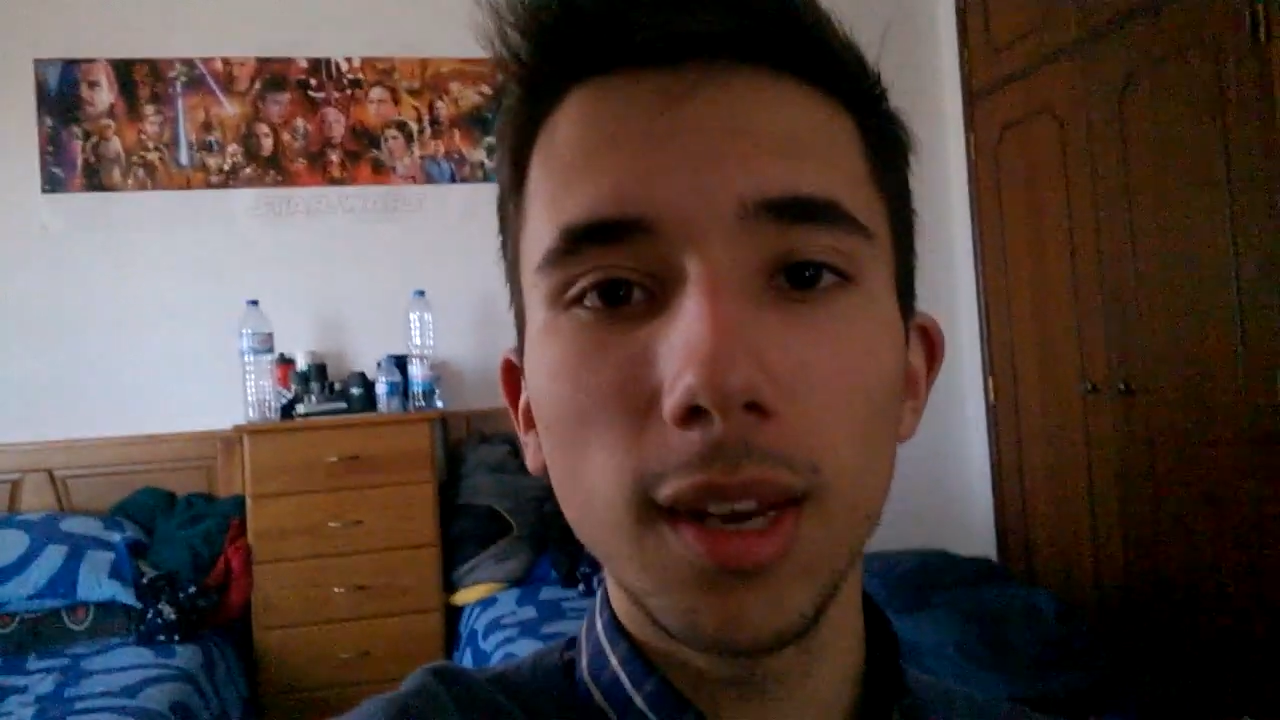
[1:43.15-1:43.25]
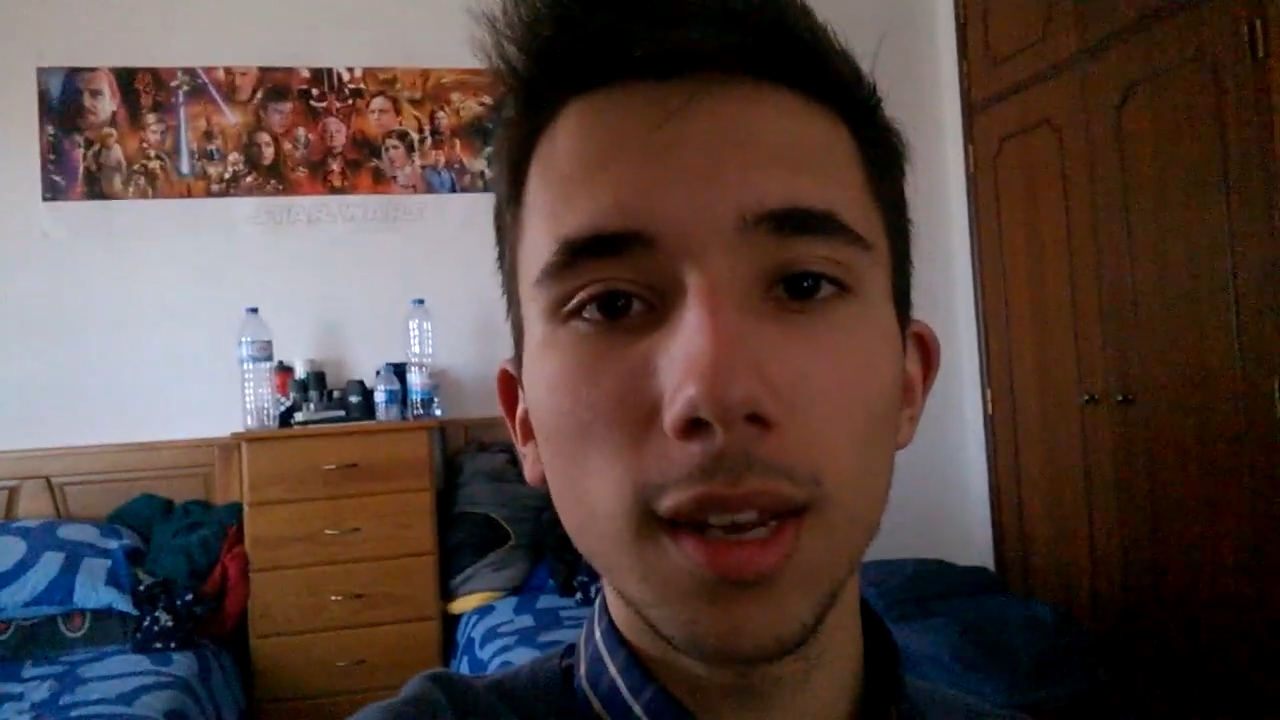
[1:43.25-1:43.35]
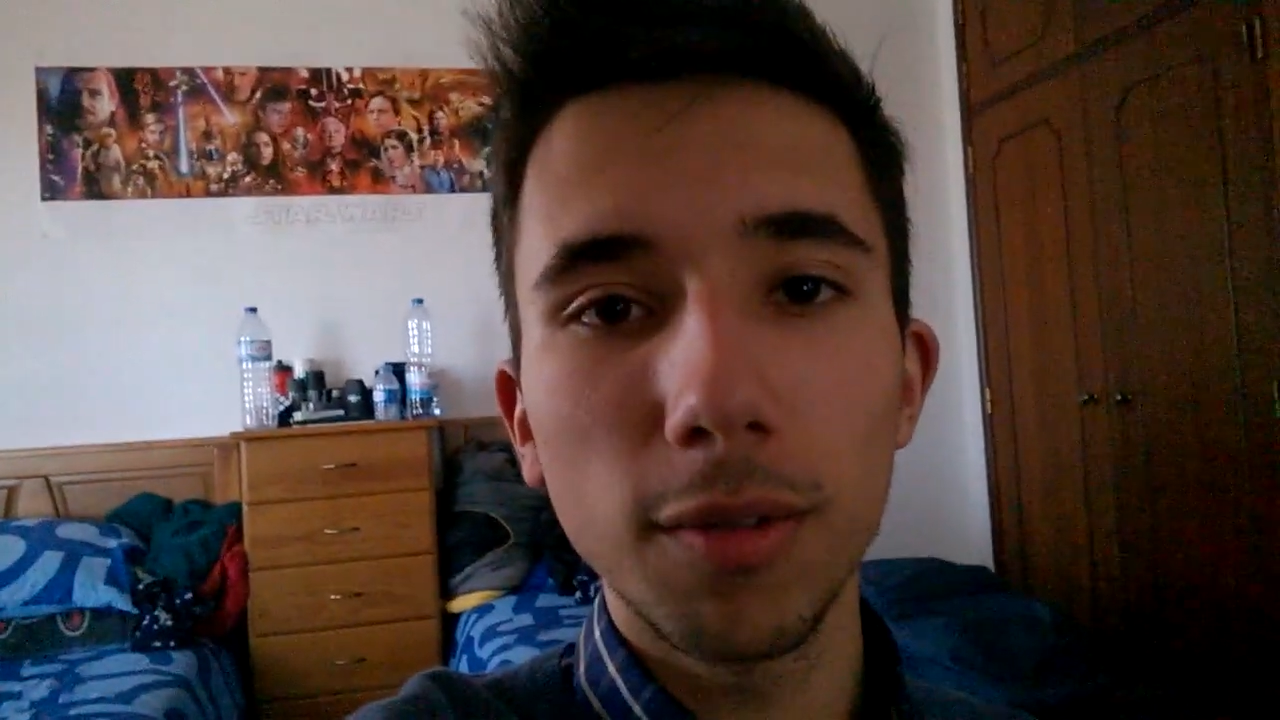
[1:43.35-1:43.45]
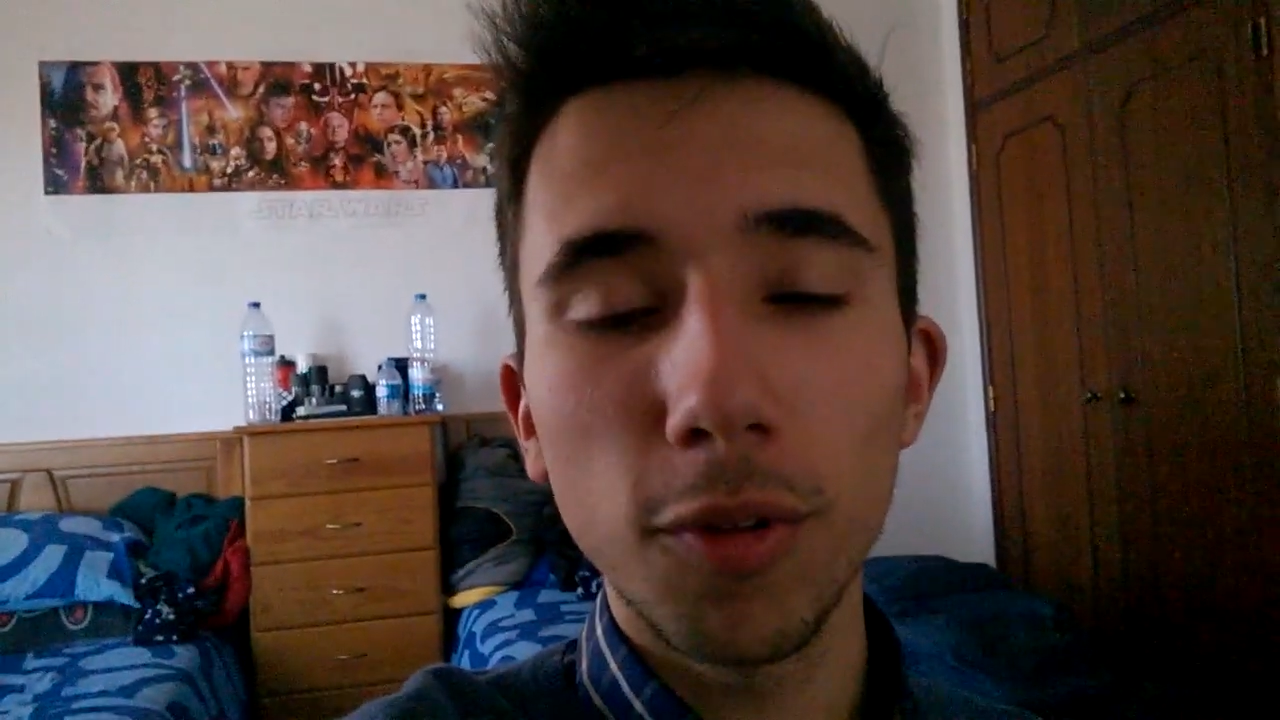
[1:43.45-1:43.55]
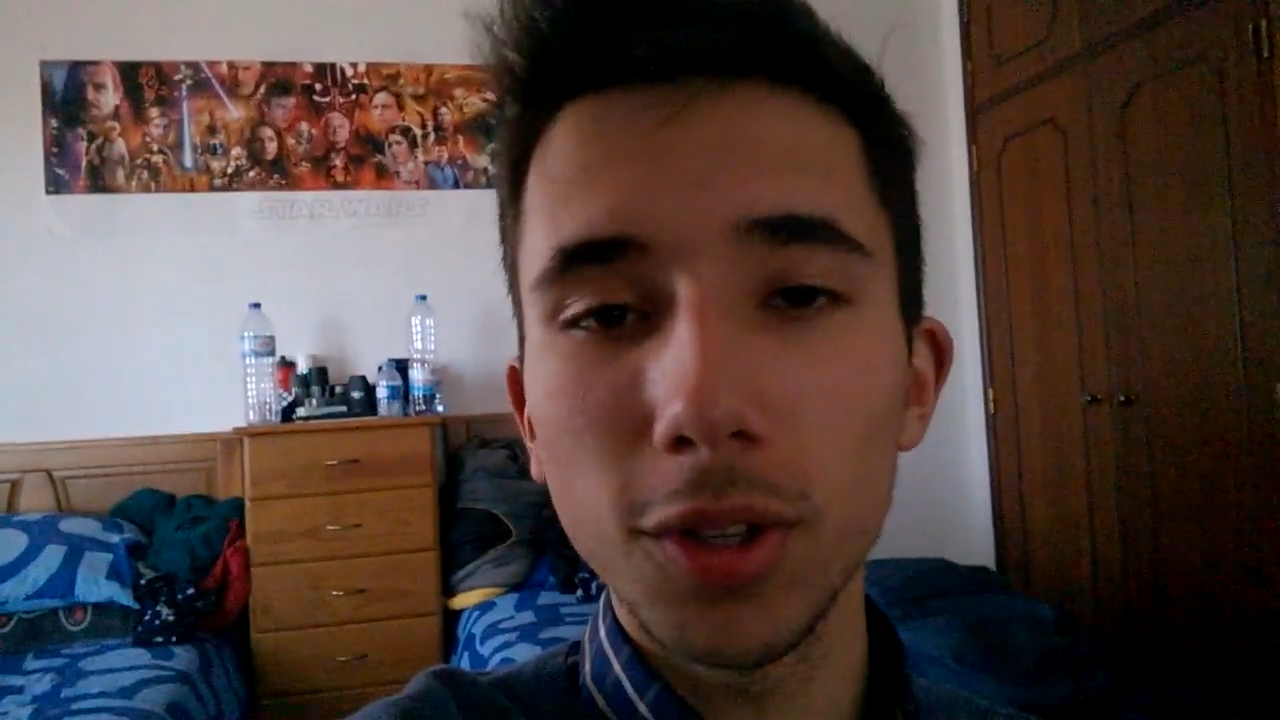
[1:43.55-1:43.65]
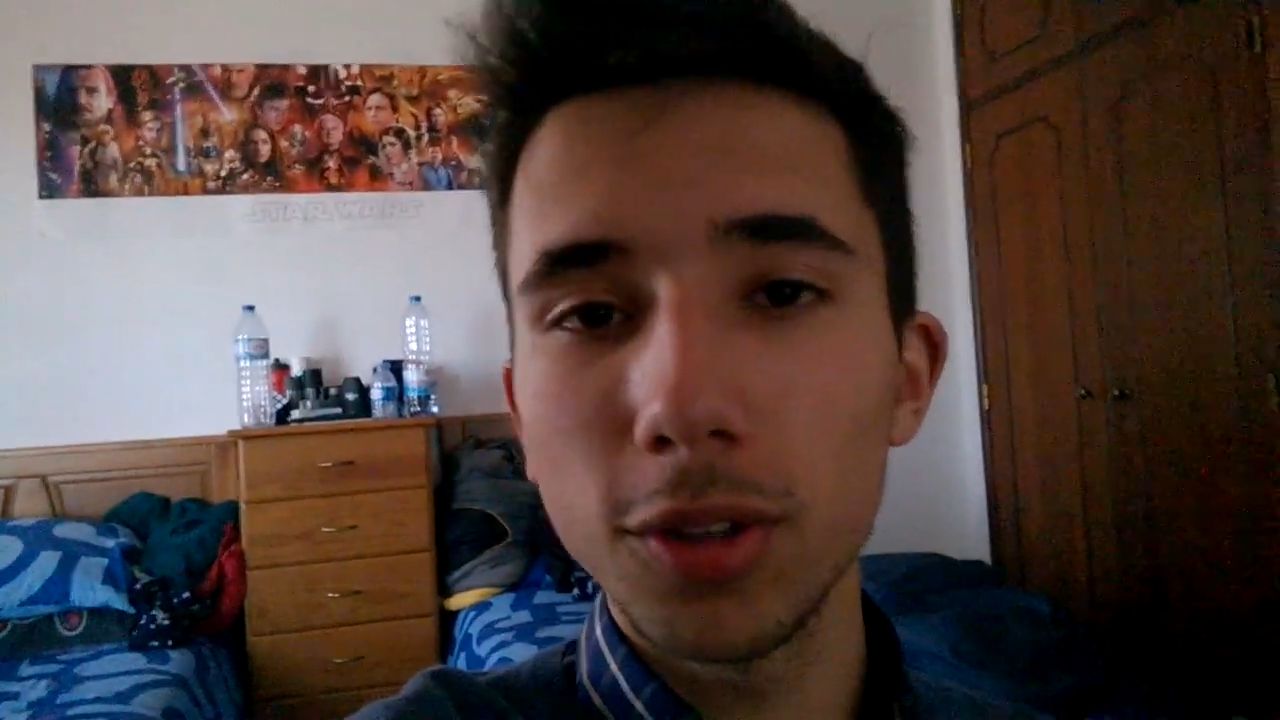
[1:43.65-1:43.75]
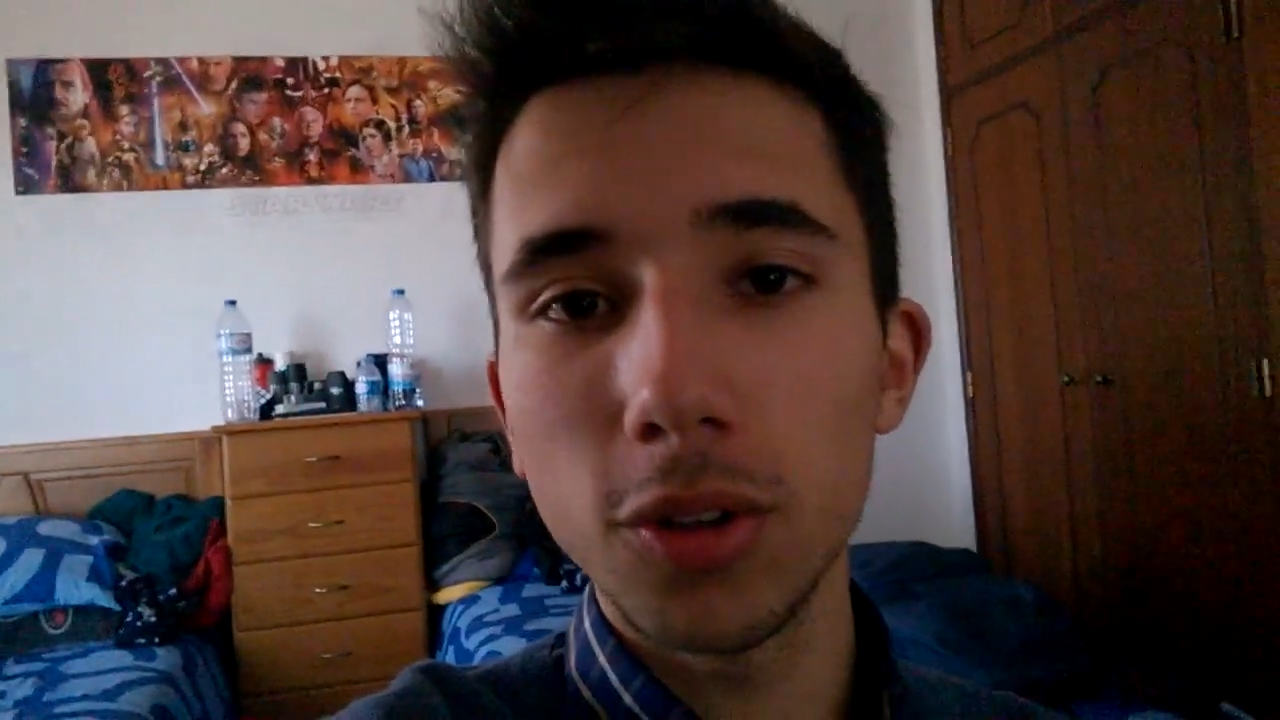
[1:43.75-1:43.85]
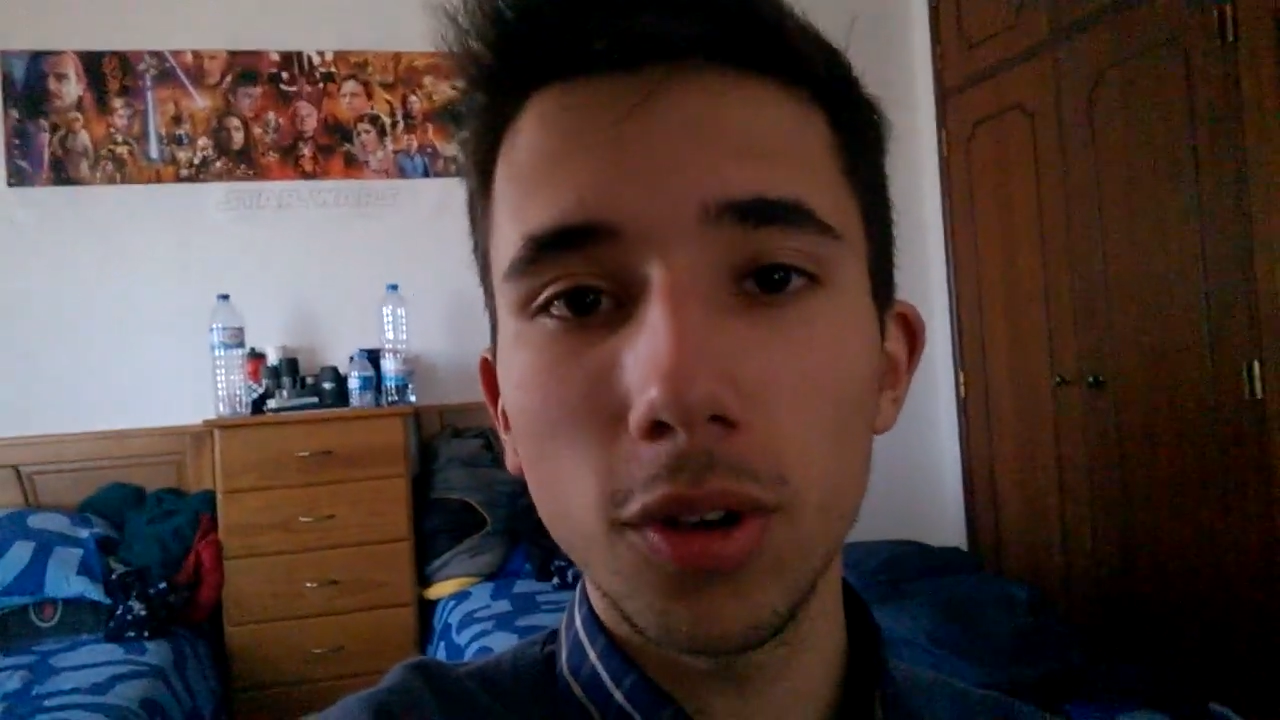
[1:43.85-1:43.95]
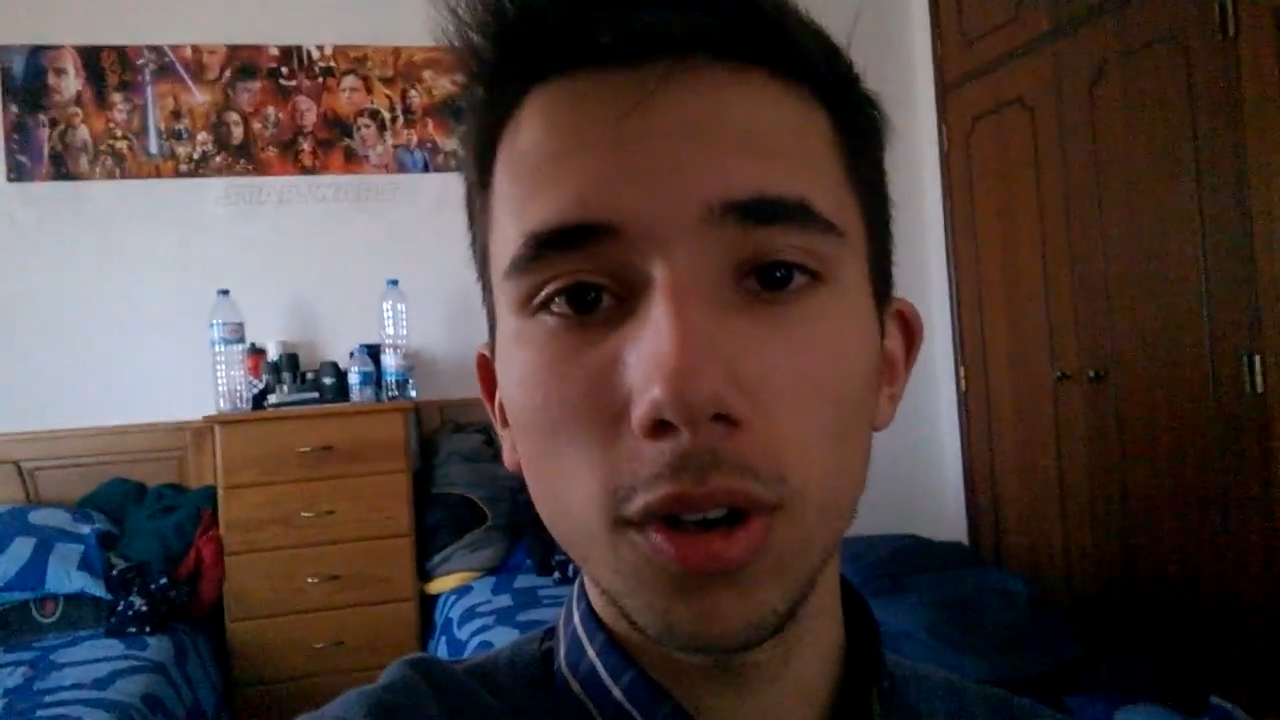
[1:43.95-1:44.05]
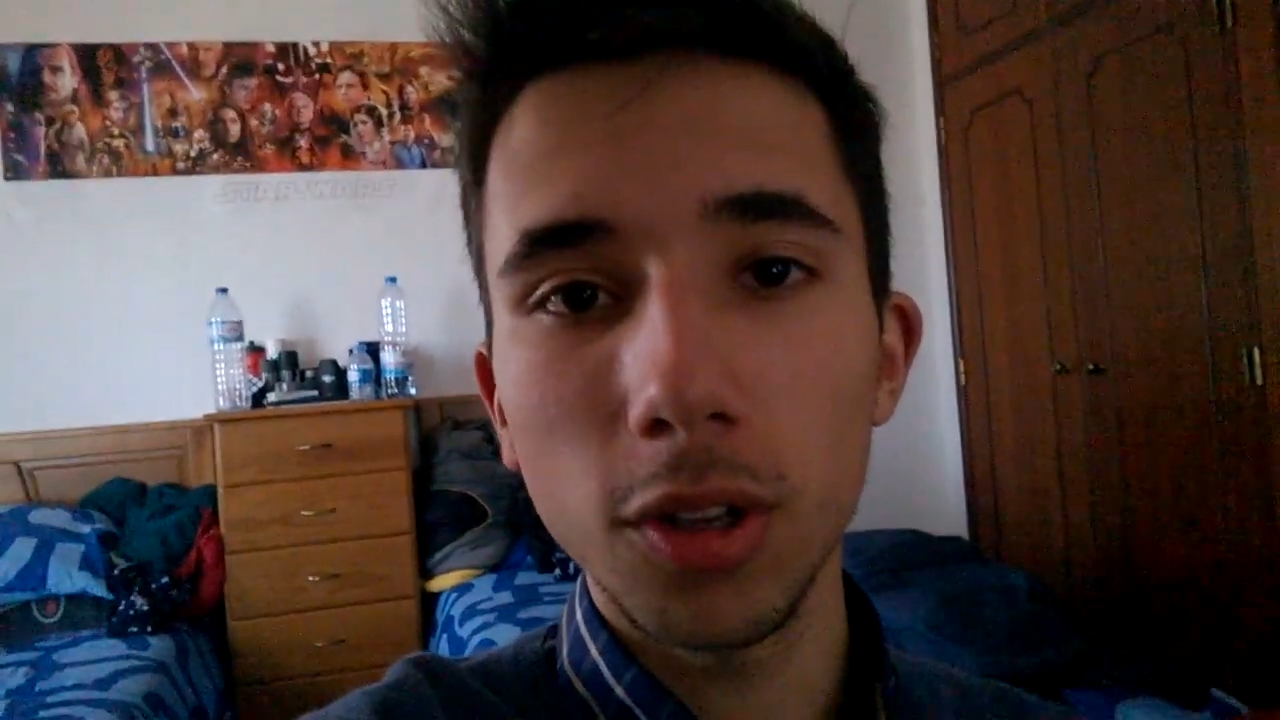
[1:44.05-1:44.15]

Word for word: tirar fotos